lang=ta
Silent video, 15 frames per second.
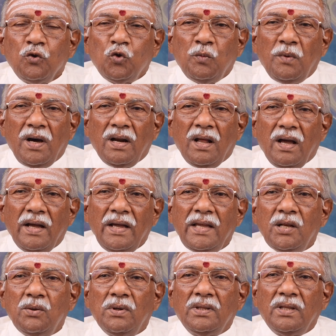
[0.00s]
சுமாராக
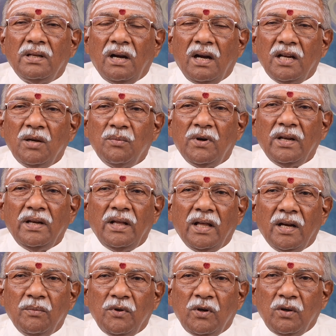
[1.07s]
இருபத்தி நான்கு மணி
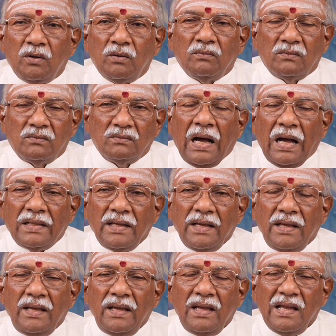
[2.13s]
நேரம் இருக்கும்
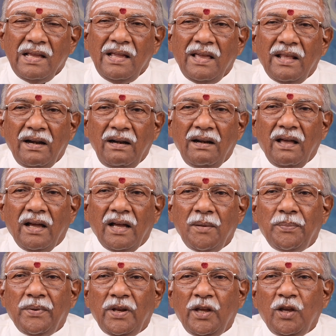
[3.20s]
அதை
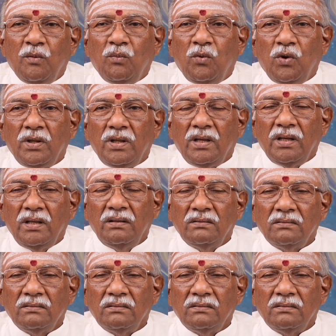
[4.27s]
இரண்டாக பிரிக்கும் போது